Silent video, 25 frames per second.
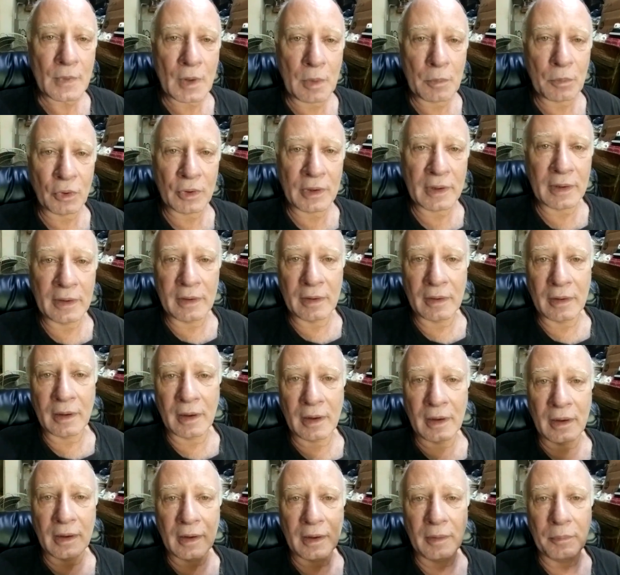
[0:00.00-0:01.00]
porque en
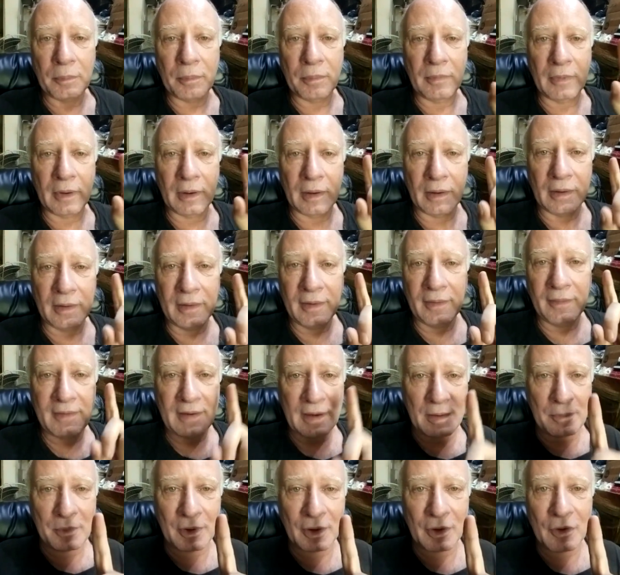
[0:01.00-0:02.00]
eh,
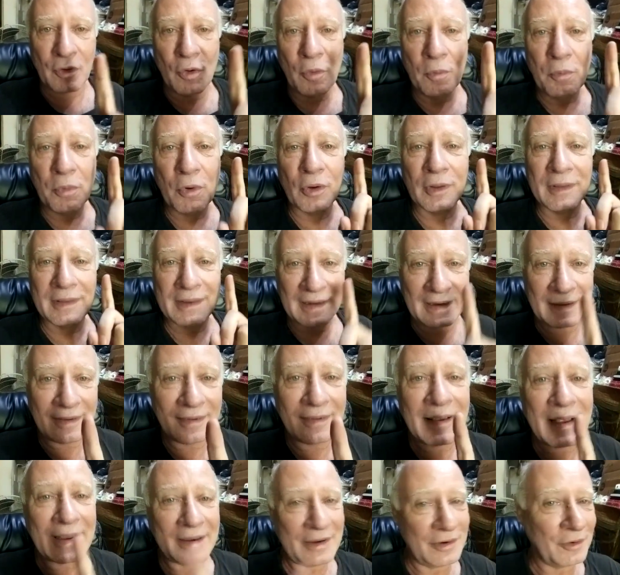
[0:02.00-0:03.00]
diciembre cumplo
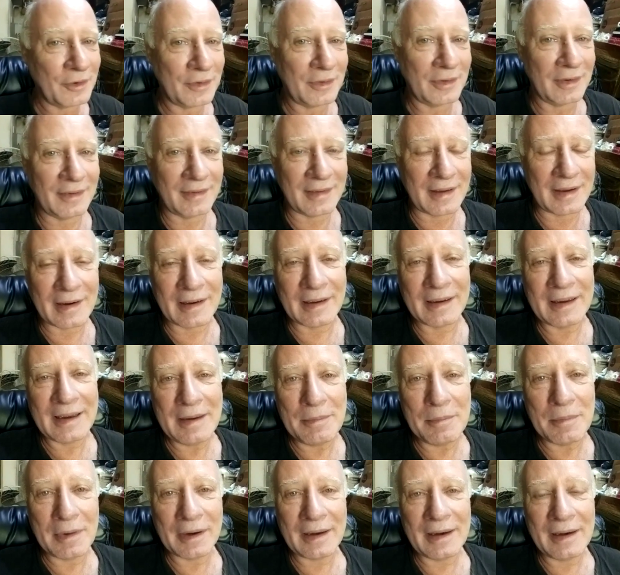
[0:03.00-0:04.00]
tres años estar aquí,
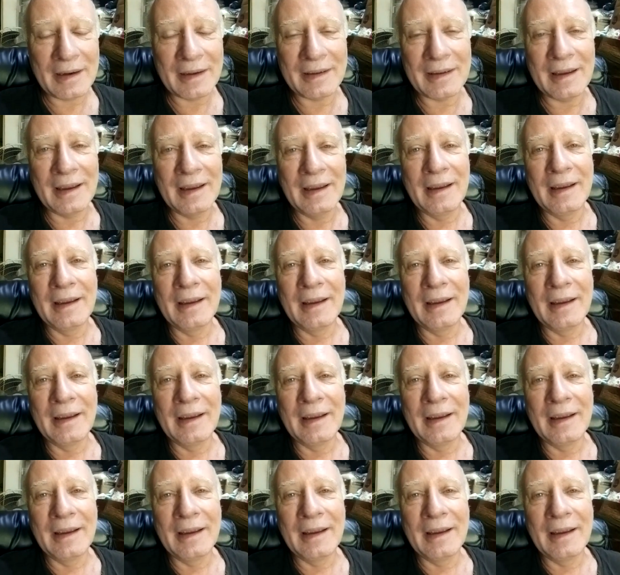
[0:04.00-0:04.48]
imagínate.